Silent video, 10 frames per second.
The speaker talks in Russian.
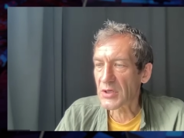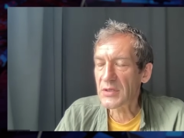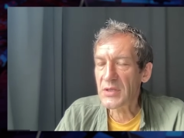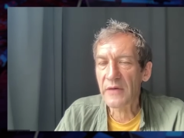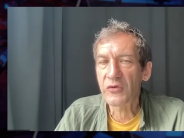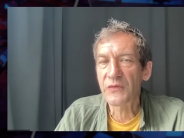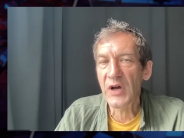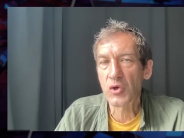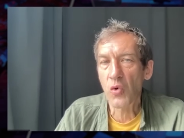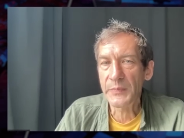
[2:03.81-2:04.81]
Когда вот
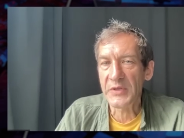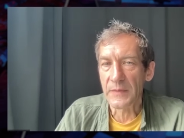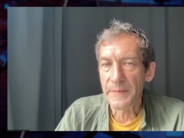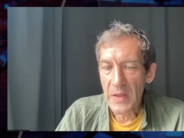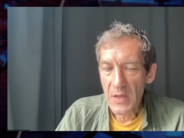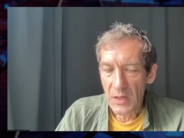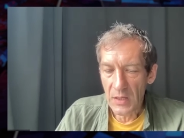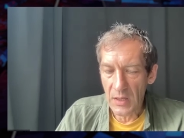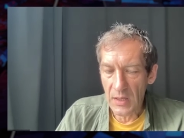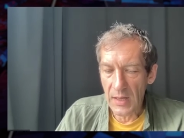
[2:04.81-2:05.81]
ваш коптер
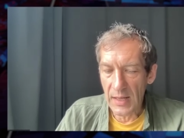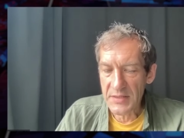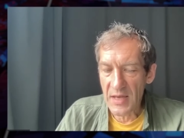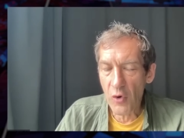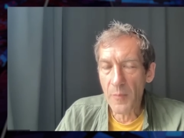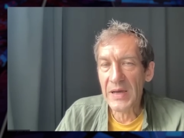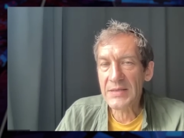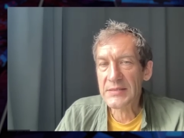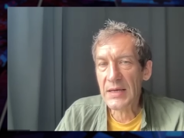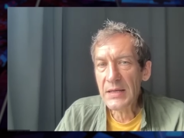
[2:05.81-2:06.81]
а, одного
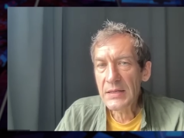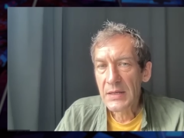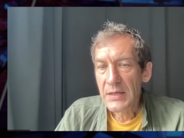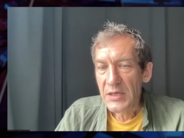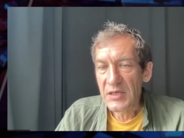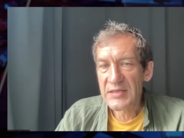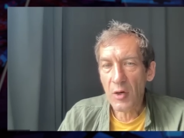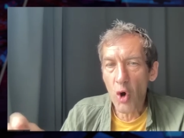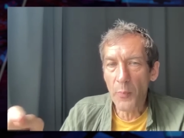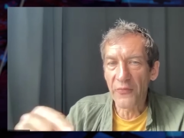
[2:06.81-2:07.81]
бойца из
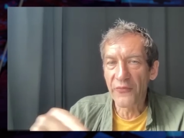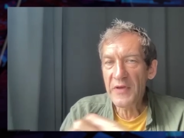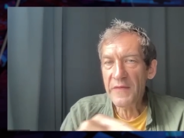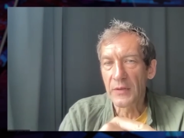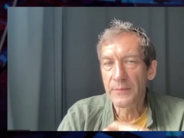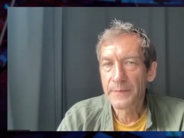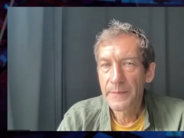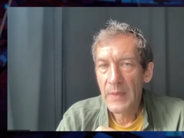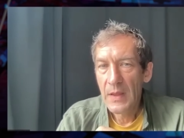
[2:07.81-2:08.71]
окопов вывел,